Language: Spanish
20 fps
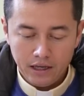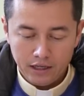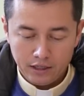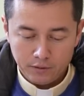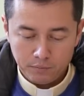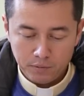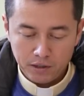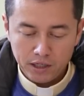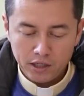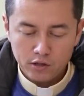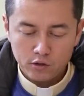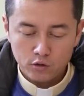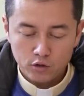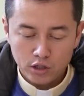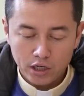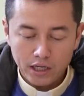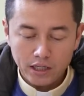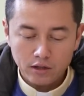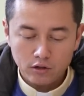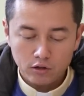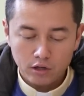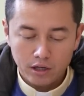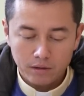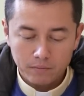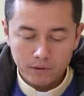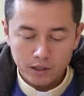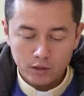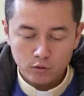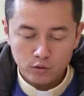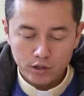Espíritu Santo,
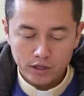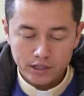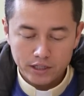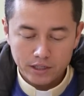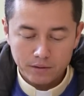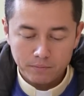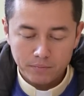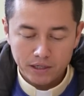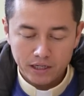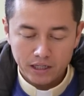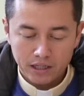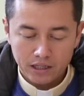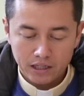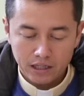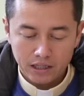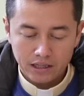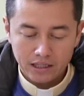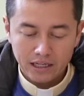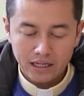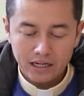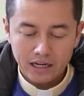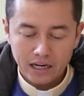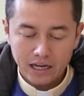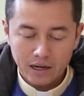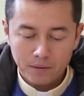dame agudeza para entender,